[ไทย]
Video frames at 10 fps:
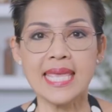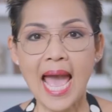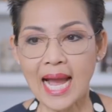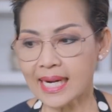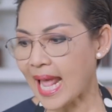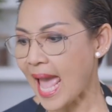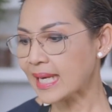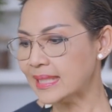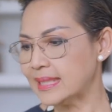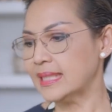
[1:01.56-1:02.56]
อย่างแรก
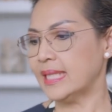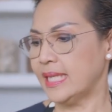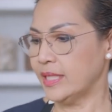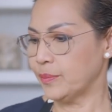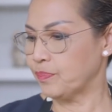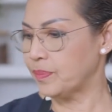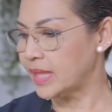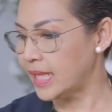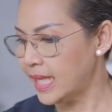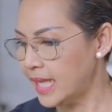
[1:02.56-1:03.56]
เลย
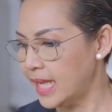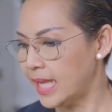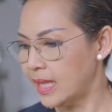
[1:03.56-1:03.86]
นี่